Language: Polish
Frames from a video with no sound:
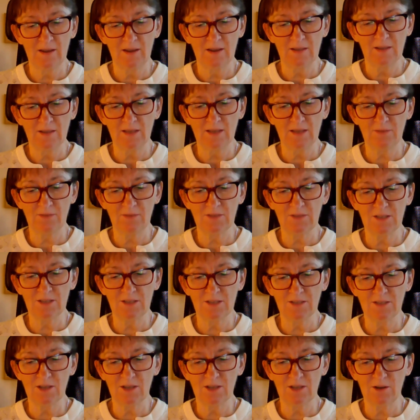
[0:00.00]

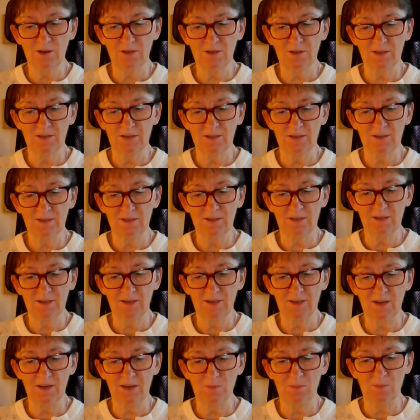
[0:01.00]
Zawstydzony,
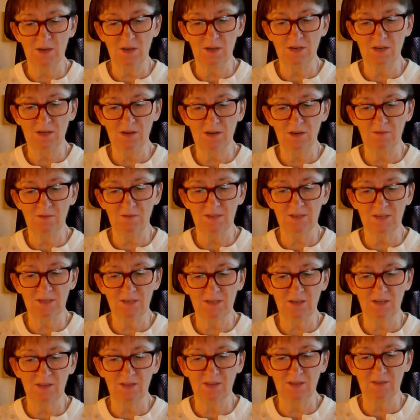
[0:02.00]
Gemini
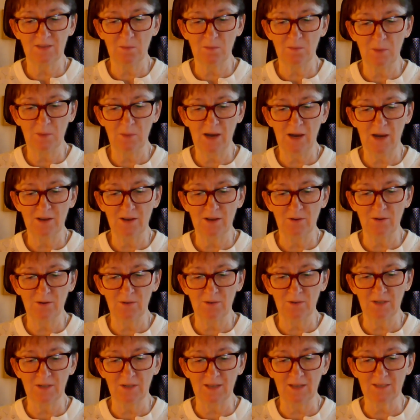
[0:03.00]
wyschnięty
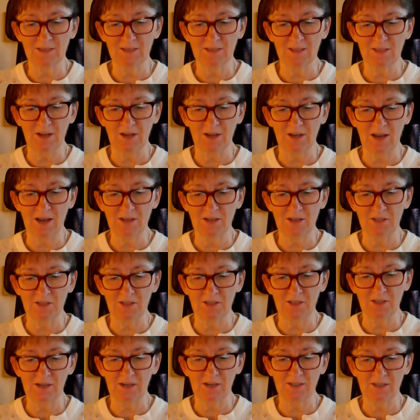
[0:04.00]
pająk na
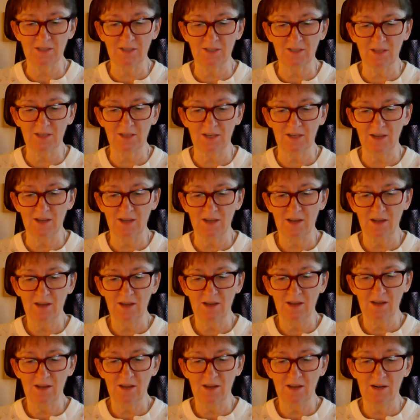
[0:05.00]
straży resztek
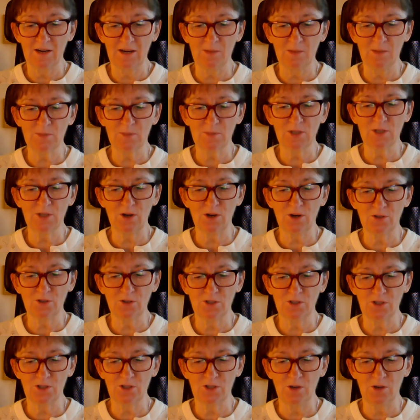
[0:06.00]

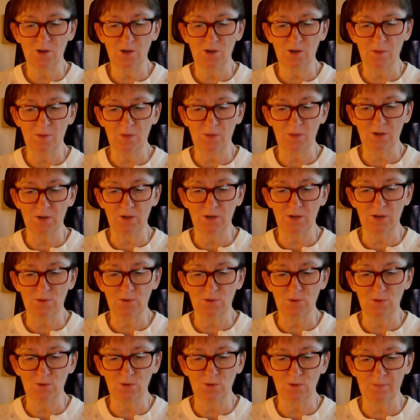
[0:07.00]
lepszości oblepianej
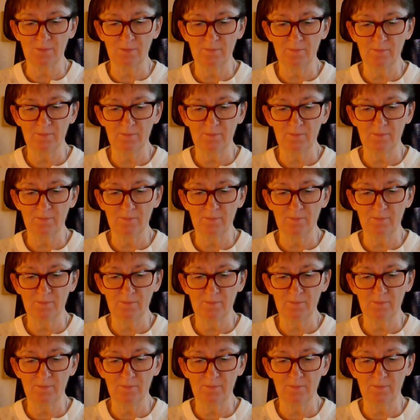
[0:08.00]
kurzem.